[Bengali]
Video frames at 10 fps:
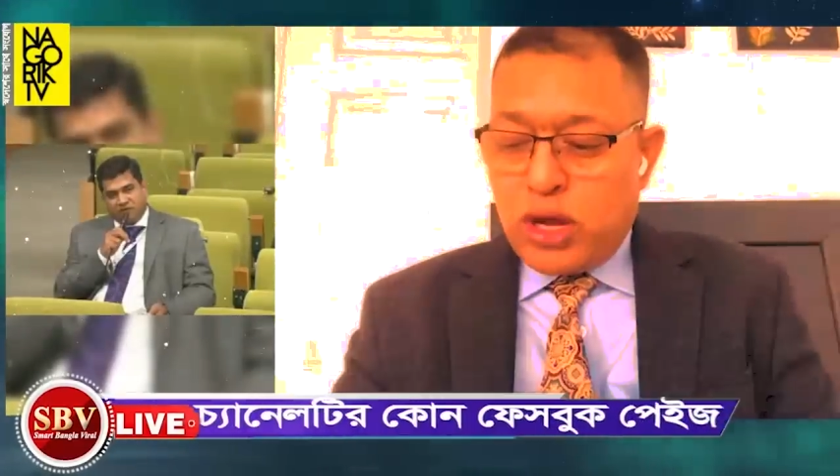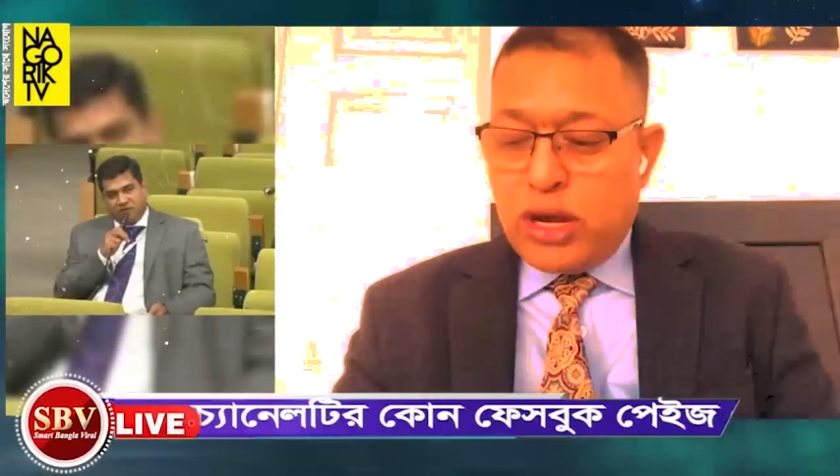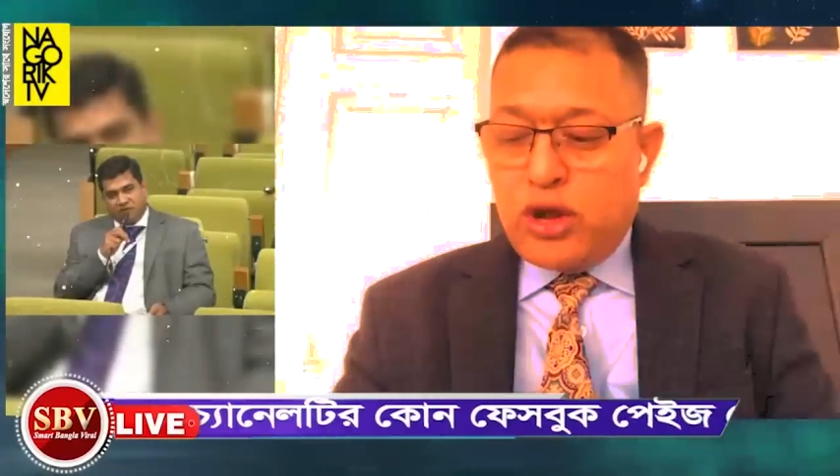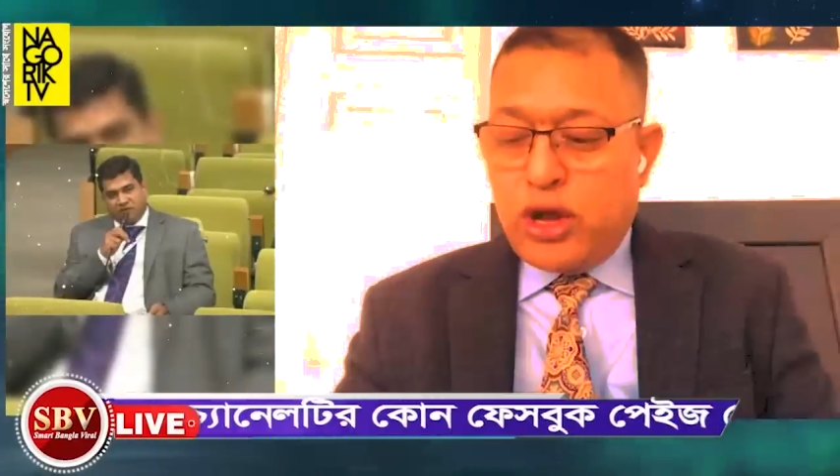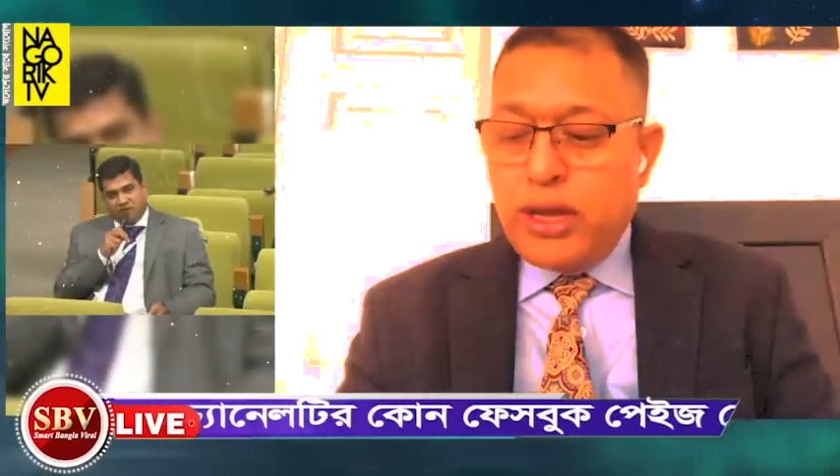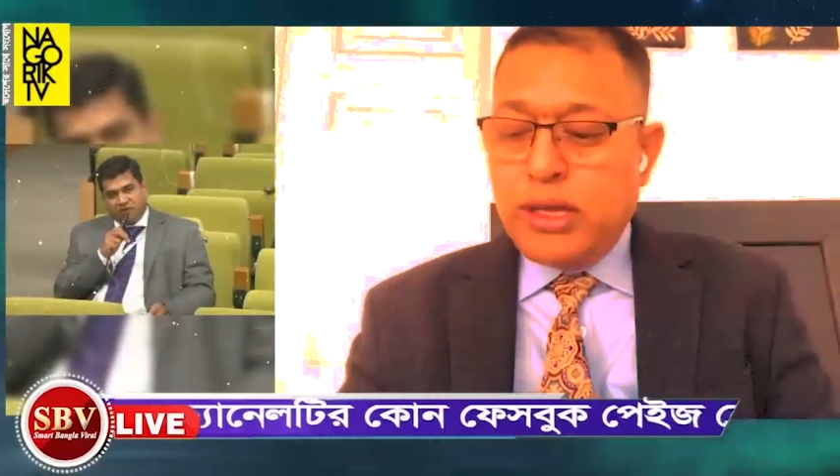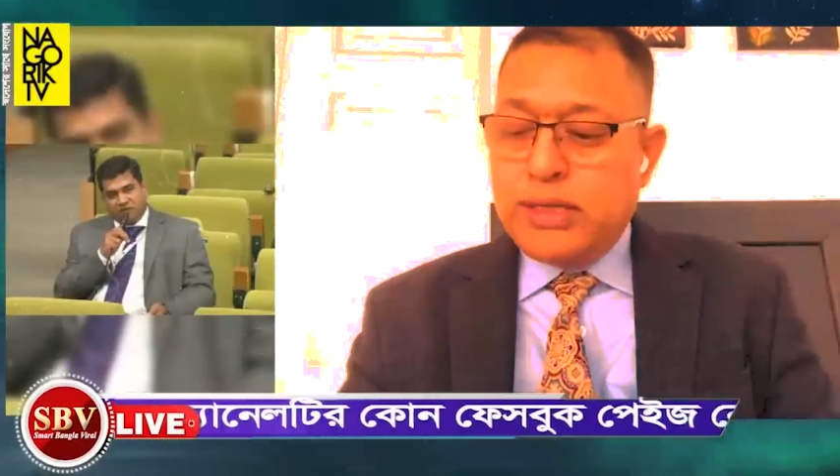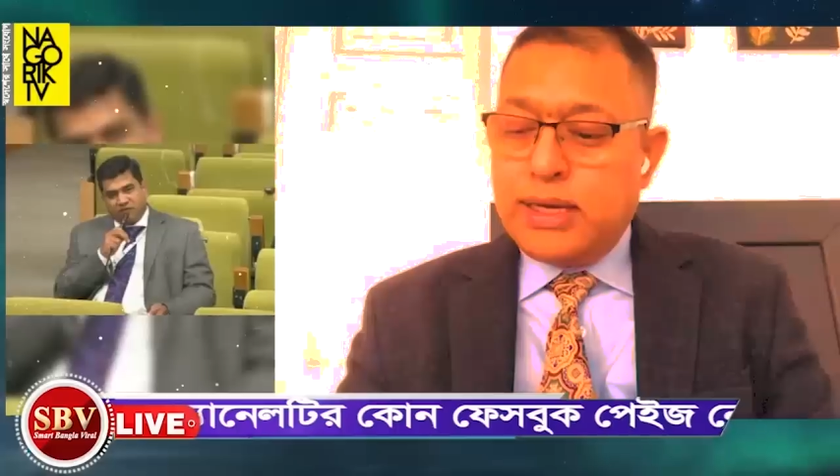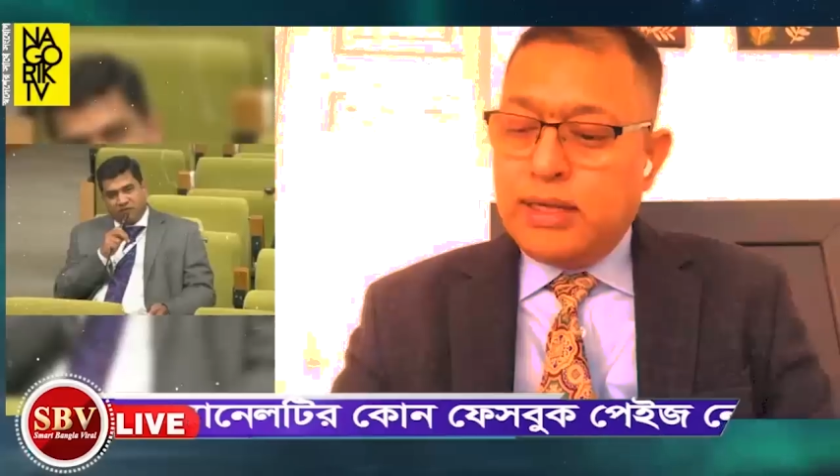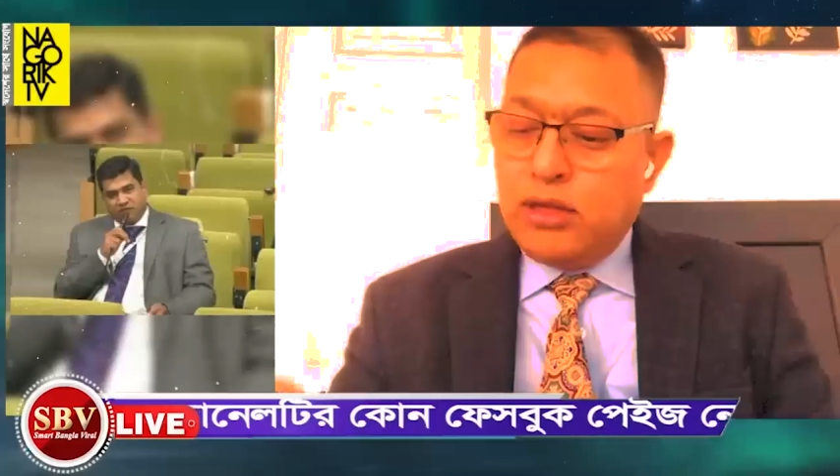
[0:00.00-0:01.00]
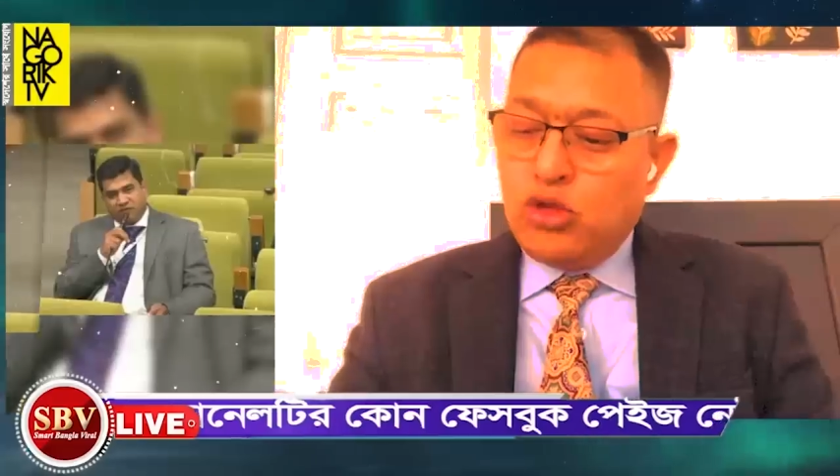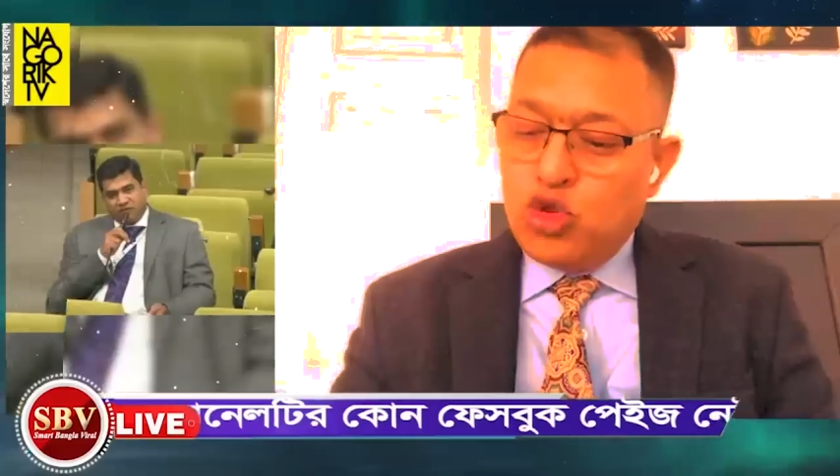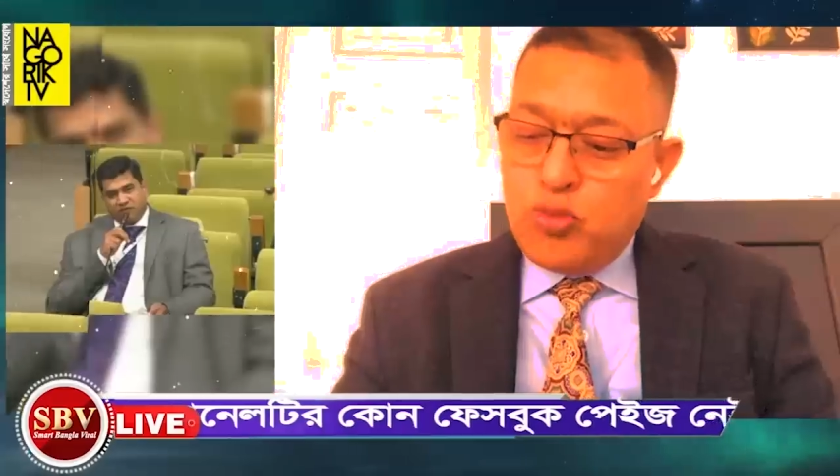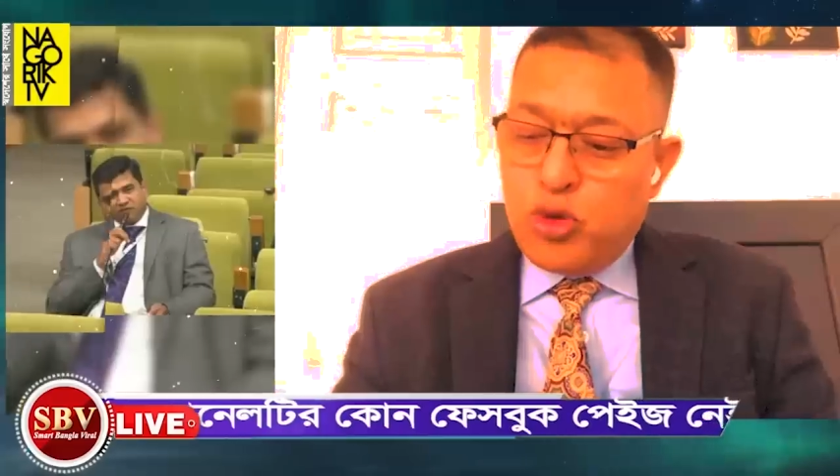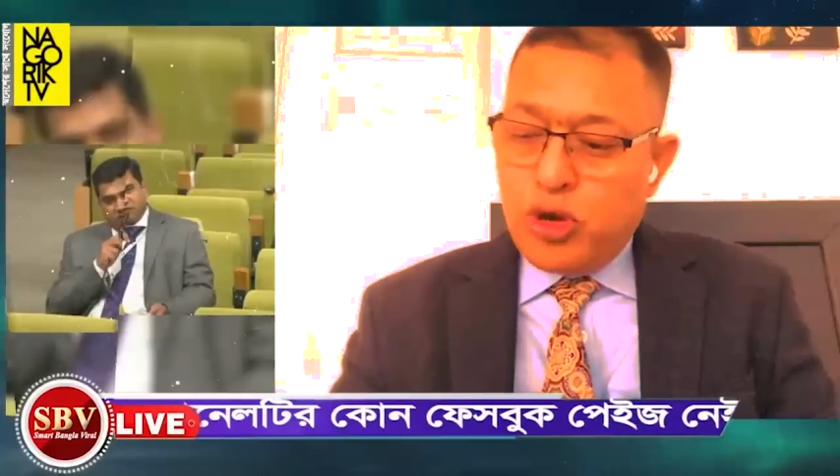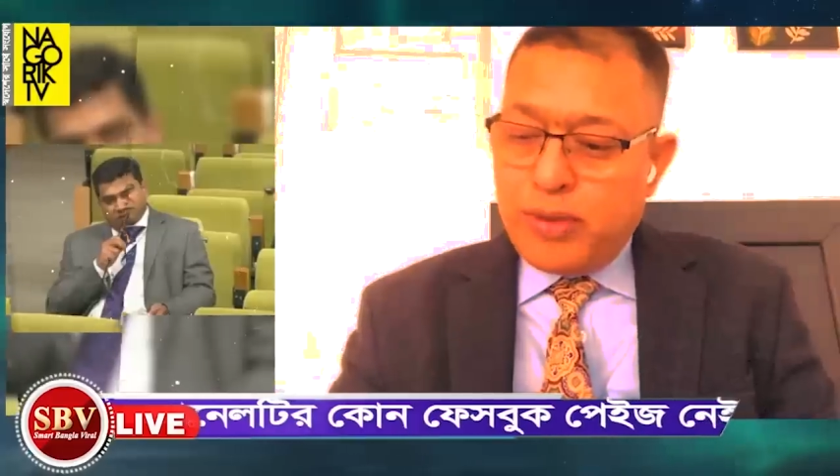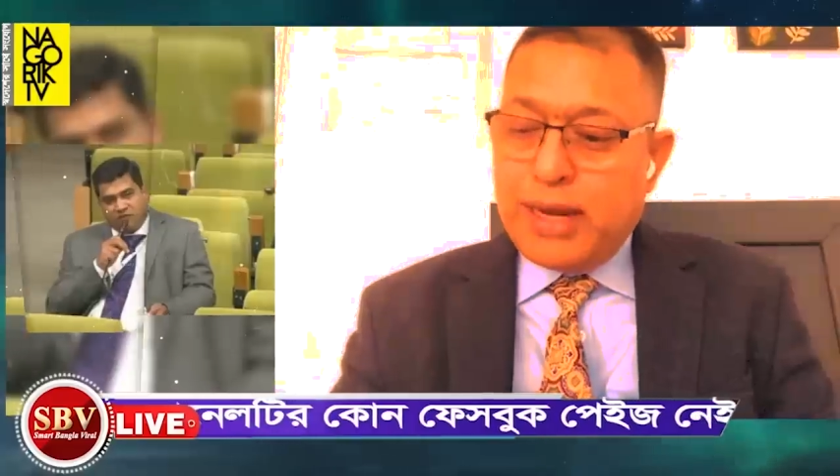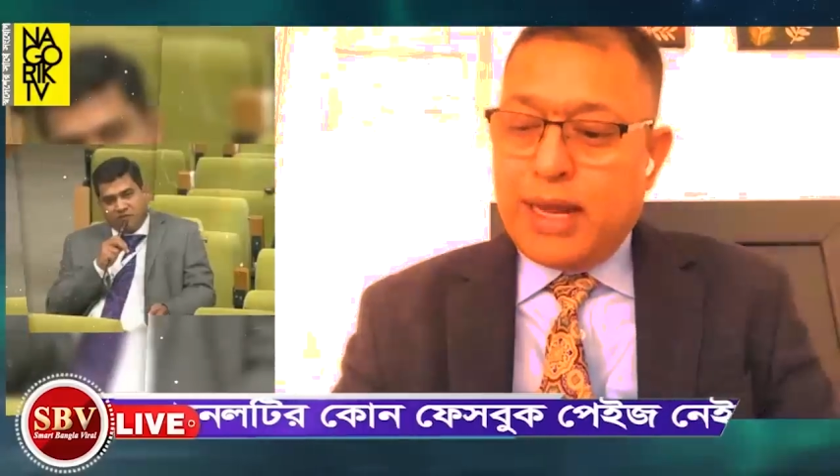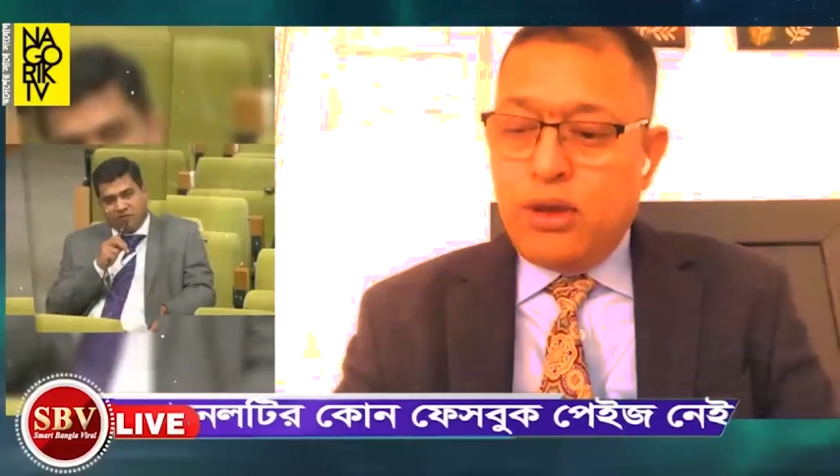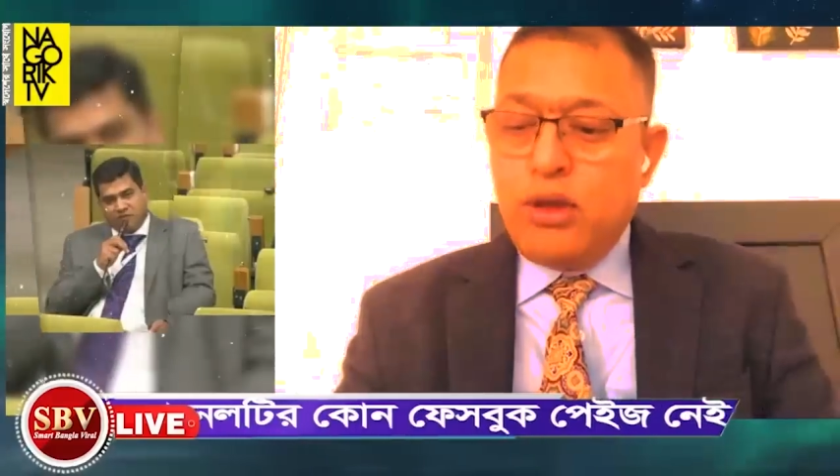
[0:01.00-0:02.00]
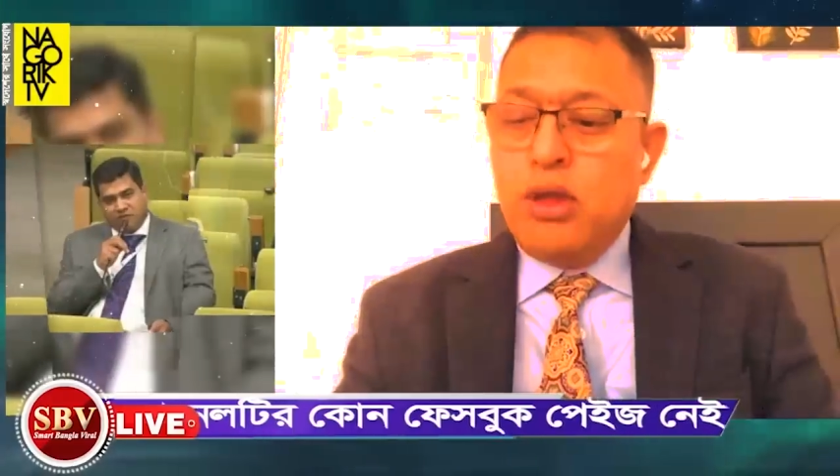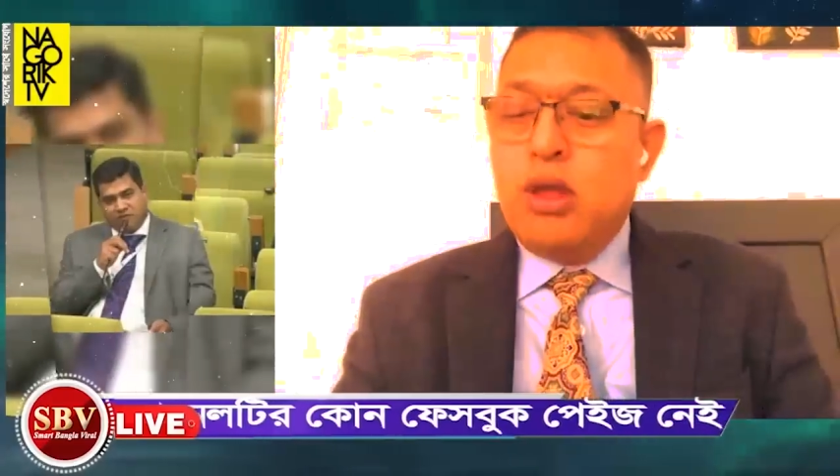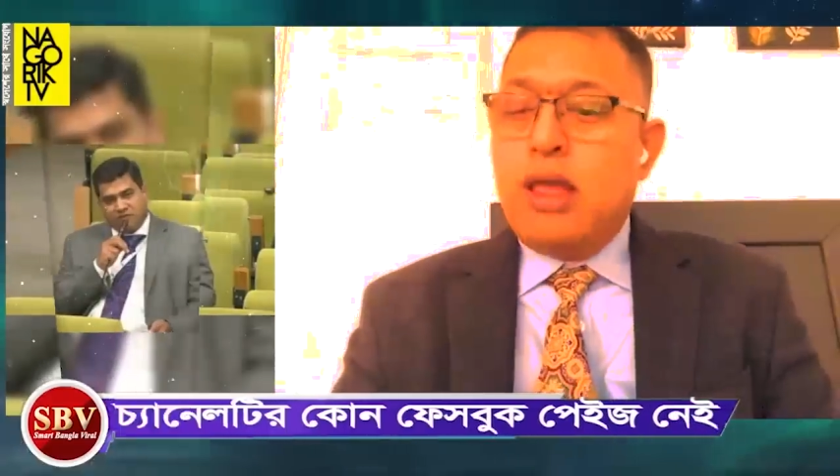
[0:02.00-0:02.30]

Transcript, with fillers: করা হয় সেদিন দুপুর বেলাও